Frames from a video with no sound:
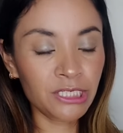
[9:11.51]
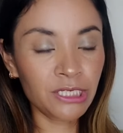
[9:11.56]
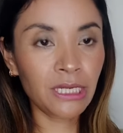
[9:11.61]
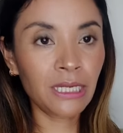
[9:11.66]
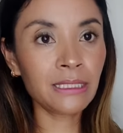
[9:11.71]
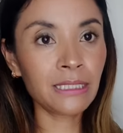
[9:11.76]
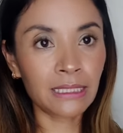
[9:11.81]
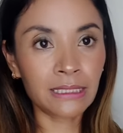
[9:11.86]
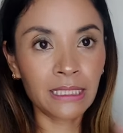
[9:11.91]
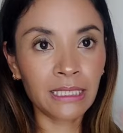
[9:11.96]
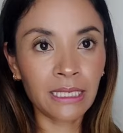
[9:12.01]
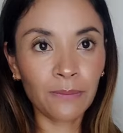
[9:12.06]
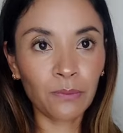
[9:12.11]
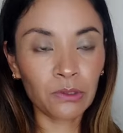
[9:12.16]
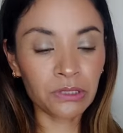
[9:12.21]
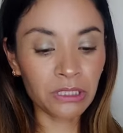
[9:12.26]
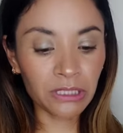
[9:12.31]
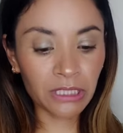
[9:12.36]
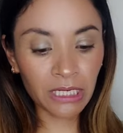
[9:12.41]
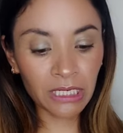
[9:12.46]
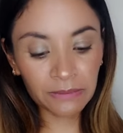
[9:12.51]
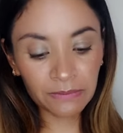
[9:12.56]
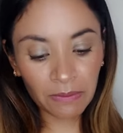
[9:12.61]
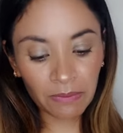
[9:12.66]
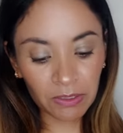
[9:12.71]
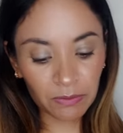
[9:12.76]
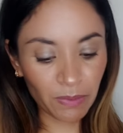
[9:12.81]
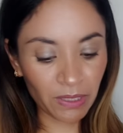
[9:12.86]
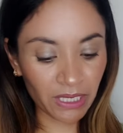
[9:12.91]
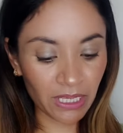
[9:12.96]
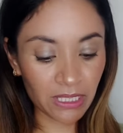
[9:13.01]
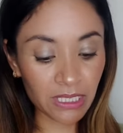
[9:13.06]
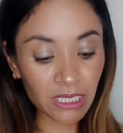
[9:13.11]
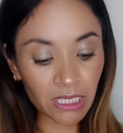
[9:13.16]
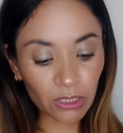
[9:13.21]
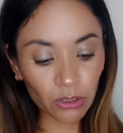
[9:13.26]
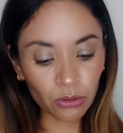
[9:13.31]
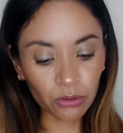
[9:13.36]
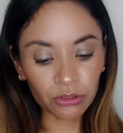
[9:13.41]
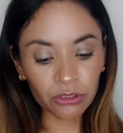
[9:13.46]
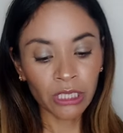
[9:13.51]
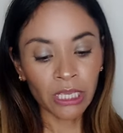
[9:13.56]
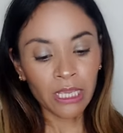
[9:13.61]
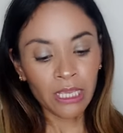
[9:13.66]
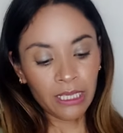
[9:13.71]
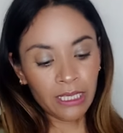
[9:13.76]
chicas, así que por si tienes bebés pequeñitos